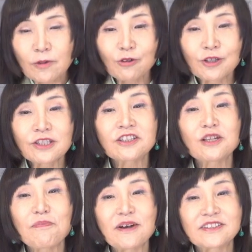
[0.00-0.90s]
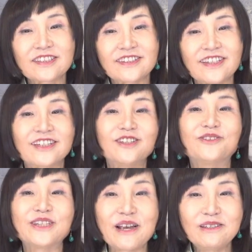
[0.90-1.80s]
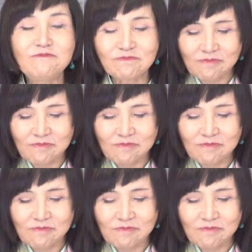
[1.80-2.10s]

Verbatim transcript: これだけでパーティーできるよね